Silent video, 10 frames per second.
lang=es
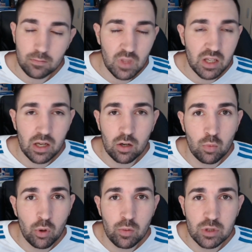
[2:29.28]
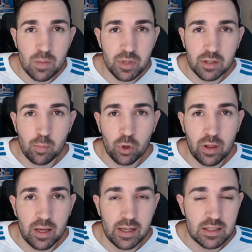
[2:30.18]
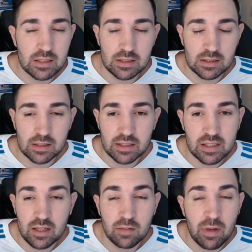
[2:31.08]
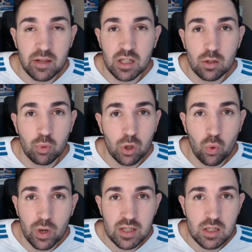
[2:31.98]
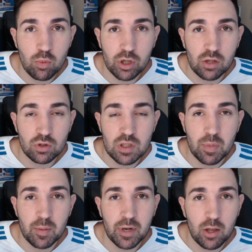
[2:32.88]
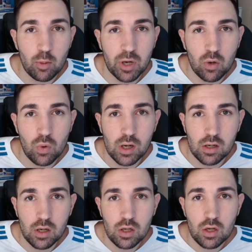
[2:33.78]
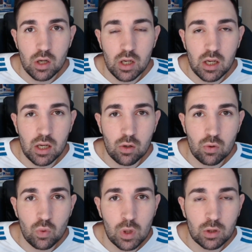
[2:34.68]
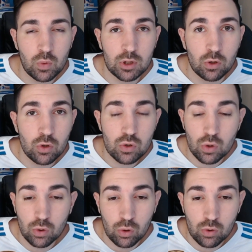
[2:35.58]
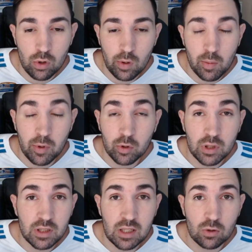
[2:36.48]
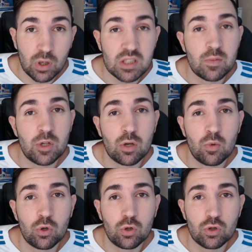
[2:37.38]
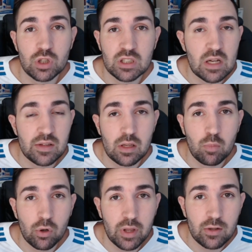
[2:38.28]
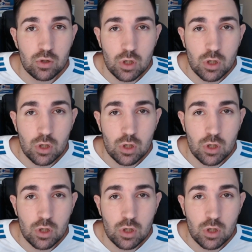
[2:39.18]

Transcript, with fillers: Que como vimos ya en pretemporada, es, que en el Madrid no puede jugar así porque no está preparado para jugar eh, con un 4-4-2, con, con, un doble pivote. Tanto Casemiro como Cross estaban desbordados.